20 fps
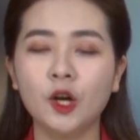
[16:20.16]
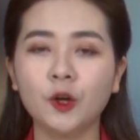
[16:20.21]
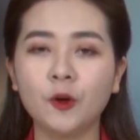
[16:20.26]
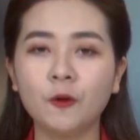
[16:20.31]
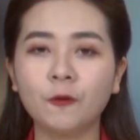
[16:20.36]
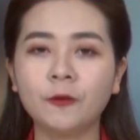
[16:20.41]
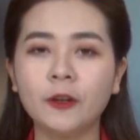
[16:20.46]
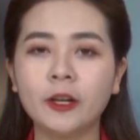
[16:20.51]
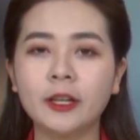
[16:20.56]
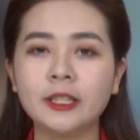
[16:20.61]

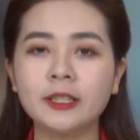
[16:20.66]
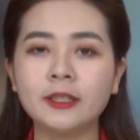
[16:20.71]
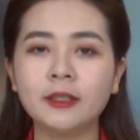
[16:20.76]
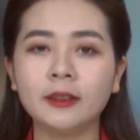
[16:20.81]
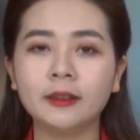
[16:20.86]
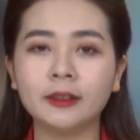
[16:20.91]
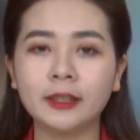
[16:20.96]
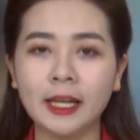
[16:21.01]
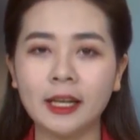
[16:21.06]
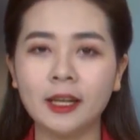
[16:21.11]
Cùng với
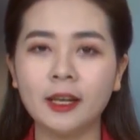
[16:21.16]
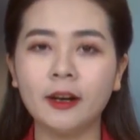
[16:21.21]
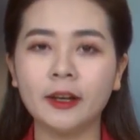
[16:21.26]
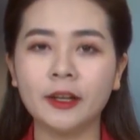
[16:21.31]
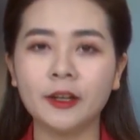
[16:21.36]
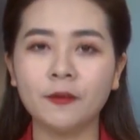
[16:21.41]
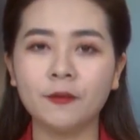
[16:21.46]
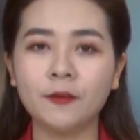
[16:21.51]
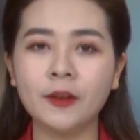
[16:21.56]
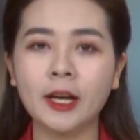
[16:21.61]
sự tiện
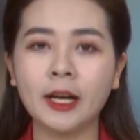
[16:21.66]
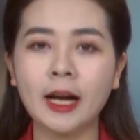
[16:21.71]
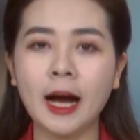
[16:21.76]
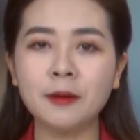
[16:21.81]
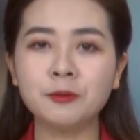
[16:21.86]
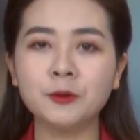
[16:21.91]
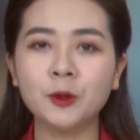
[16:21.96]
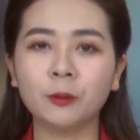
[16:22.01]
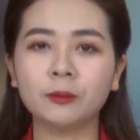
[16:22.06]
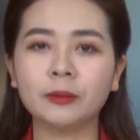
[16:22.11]
lợi, việc
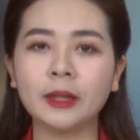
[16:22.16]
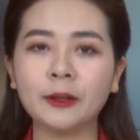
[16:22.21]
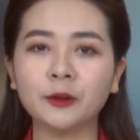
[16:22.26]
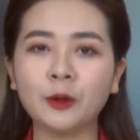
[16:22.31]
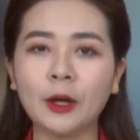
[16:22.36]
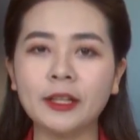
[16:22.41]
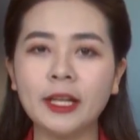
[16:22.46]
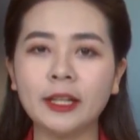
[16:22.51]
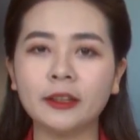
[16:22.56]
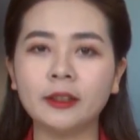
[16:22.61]
áp dụng thanh
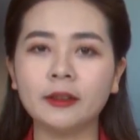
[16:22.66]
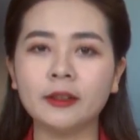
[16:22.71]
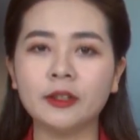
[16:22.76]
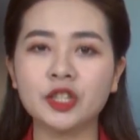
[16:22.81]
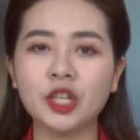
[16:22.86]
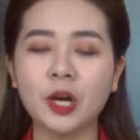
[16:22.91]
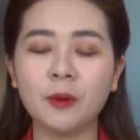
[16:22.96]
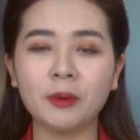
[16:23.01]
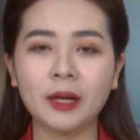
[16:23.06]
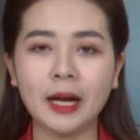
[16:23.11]
toán điện tử
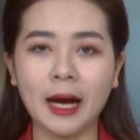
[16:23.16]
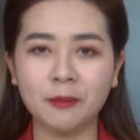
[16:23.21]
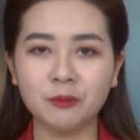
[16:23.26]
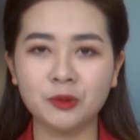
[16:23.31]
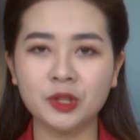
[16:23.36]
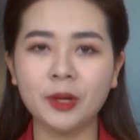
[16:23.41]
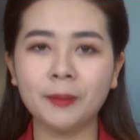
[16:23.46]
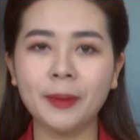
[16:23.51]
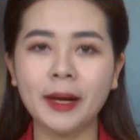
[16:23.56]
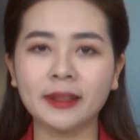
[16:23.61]
trong
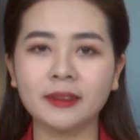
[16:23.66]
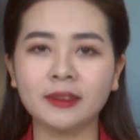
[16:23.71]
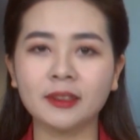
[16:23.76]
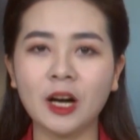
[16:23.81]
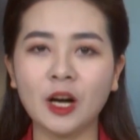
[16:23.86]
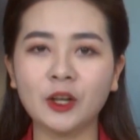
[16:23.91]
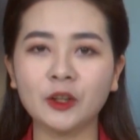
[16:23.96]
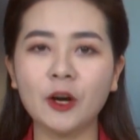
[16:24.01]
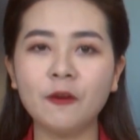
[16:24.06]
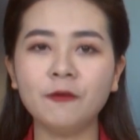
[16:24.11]
khám chữa bệnh
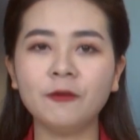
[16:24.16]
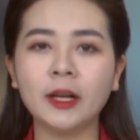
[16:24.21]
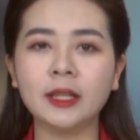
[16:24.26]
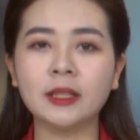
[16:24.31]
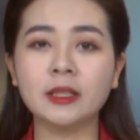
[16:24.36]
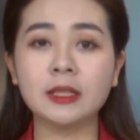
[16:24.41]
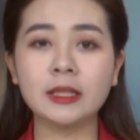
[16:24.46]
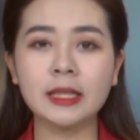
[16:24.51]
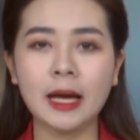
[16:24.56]
còn góp phần